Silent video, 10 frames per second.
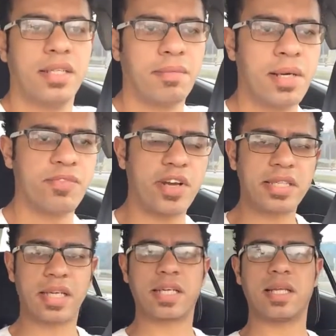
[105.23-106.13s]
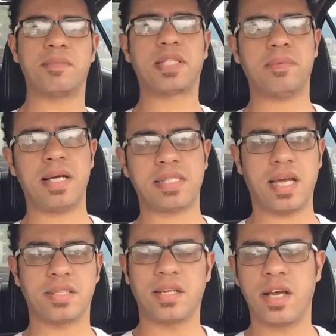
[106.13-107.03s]
تمام فانت كده بتبحث
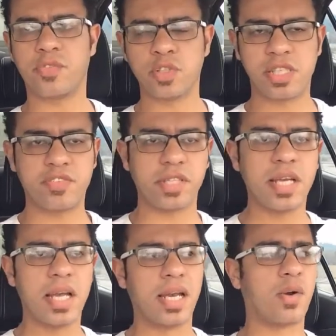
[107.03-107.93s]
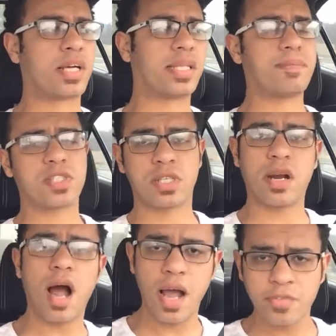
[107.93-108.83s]
عن الايفون 7 لو كتبت
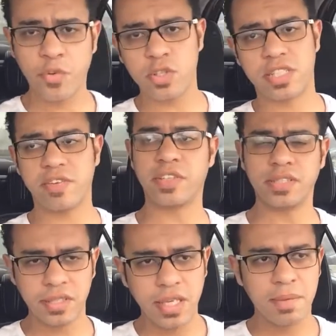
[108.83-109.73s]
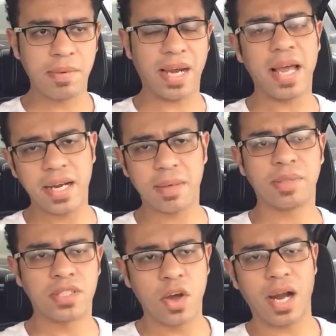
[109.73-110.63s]
شراء ايفون 7 معناها انك
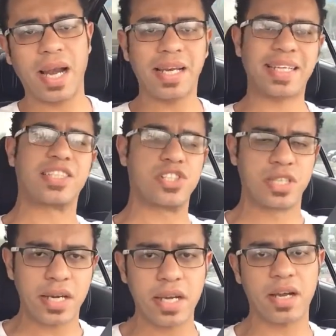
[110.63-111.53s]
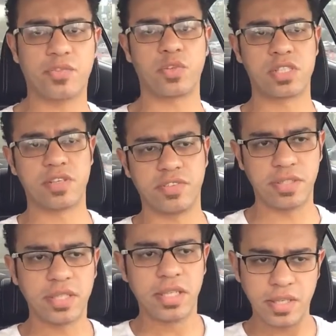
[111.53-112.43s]
بتدور على انك تشتري ايفون
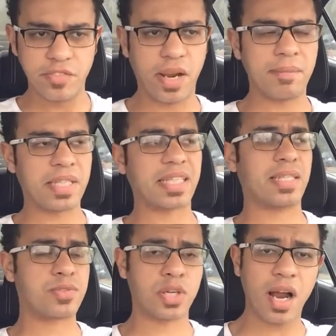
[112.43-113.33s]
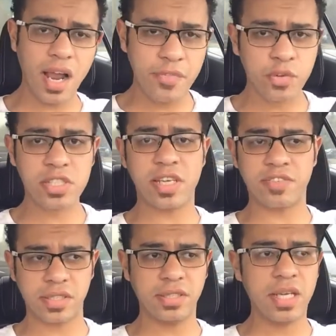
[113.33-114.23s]
7 فلما تكتب شراء ايفون
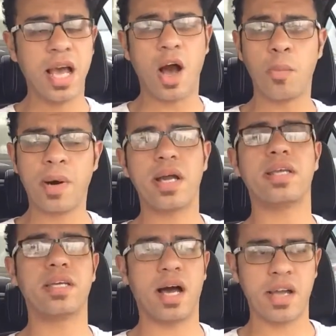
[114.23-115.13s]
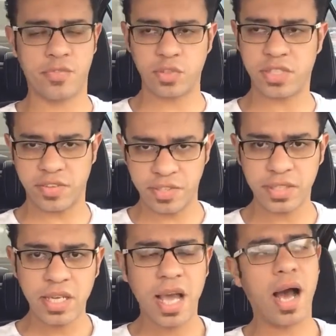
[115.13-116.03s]
7 او باي ايفون
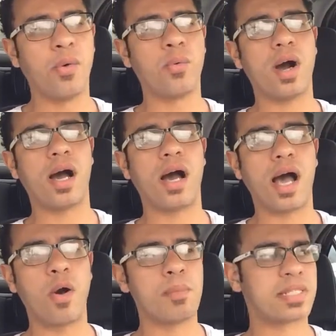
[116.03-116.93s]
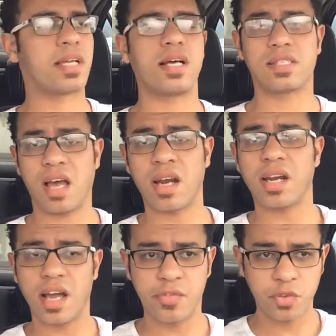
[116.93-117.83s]
7 او آه، او مثلا اسعار
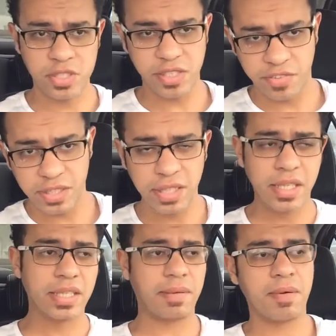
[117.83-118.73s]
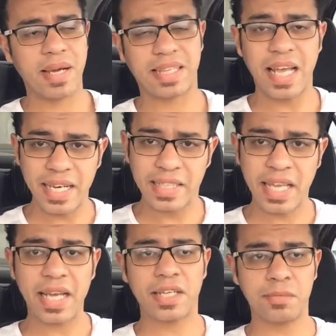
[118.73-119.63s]
الايفون 7 تمام هتلاقي
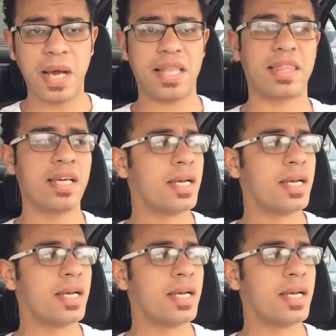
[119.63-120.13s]
نتائج البحث